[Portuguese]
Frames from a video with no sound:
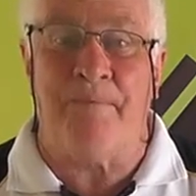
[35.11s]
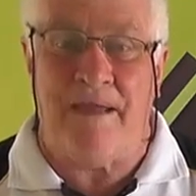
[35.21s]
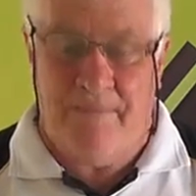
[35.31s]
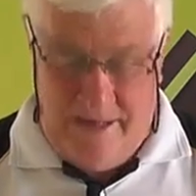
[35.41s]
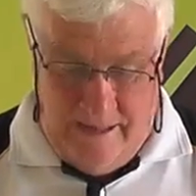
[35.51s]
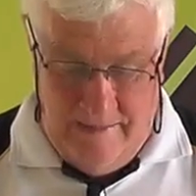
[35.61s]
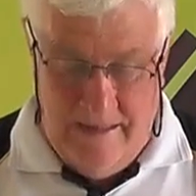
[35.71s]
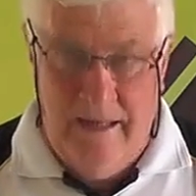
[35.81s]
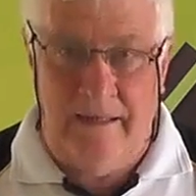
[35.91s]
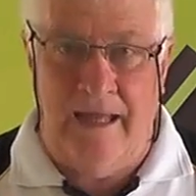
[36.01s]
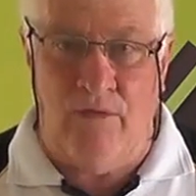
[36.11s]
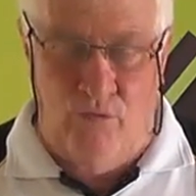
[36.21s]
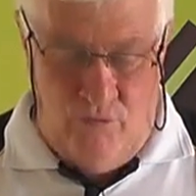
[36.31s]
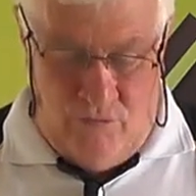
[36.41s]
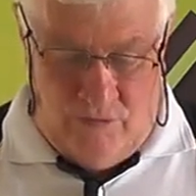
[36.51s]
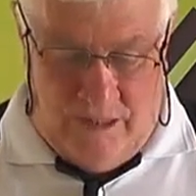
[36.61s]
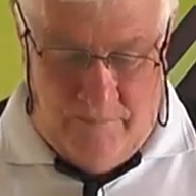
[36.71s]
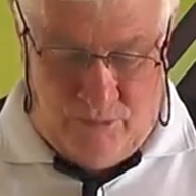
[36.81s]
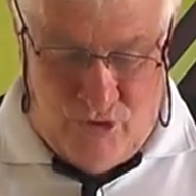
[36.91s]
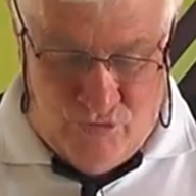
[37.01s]
pela manhã, lá no
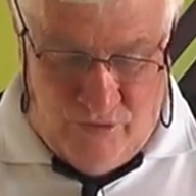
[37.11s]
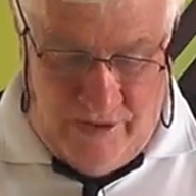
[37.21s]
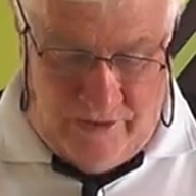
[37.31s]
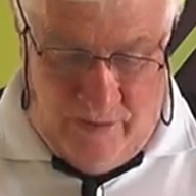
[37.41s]
Campo do Escurinho.